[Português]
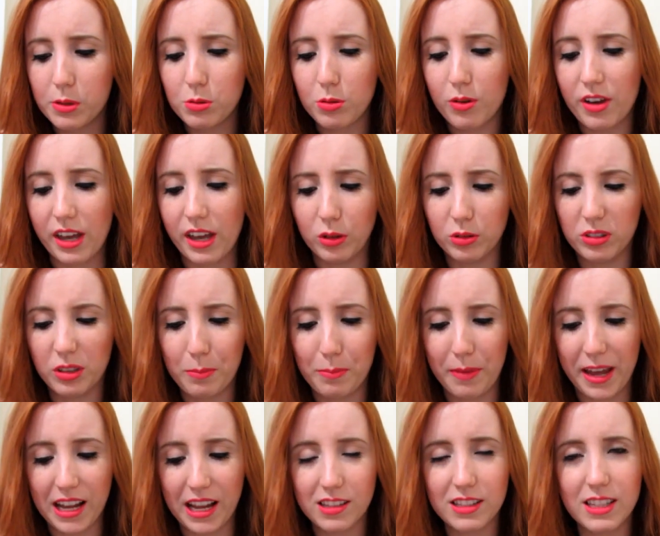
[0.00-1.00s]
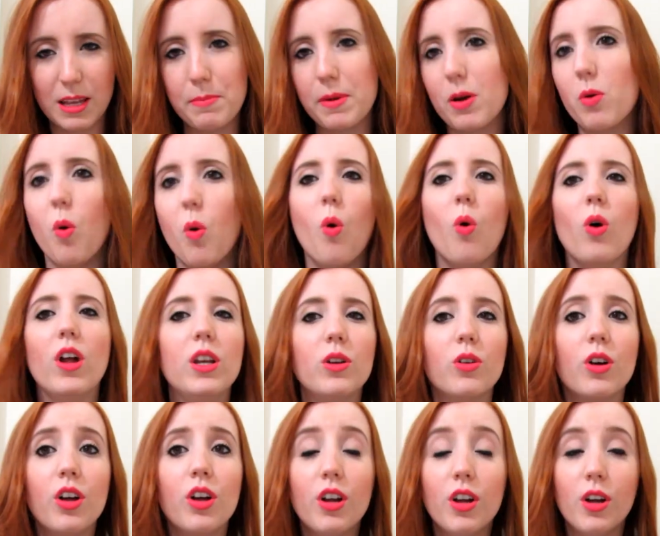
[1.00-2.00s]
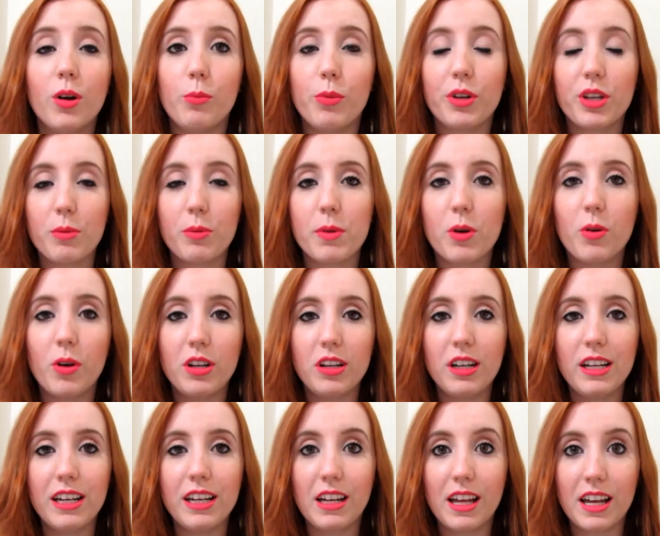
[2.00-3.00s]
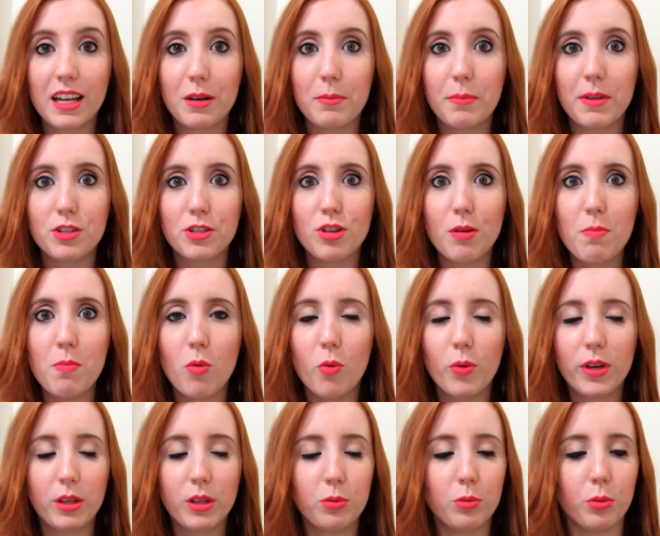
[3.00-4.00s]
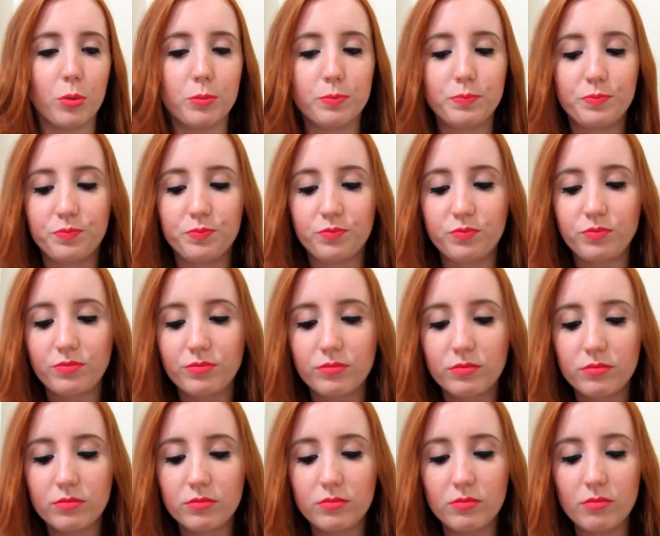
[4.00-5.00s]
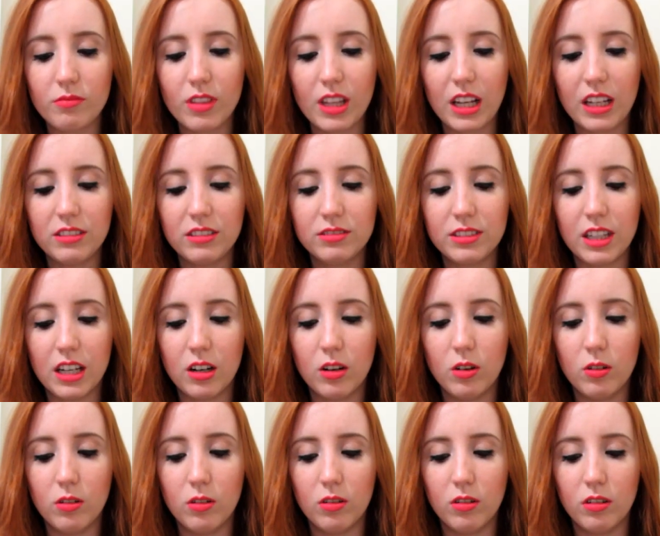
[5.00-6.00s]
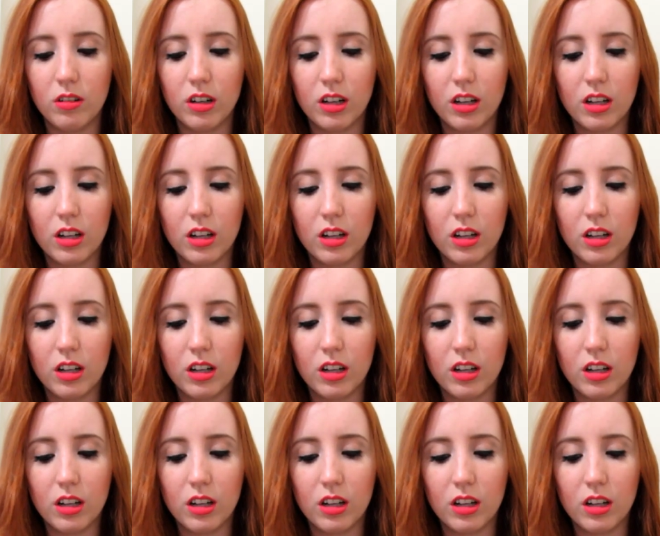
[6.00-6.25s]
sou eu também, se é meu olho. Porque o meu olho, ele lacrimeja muito. Então...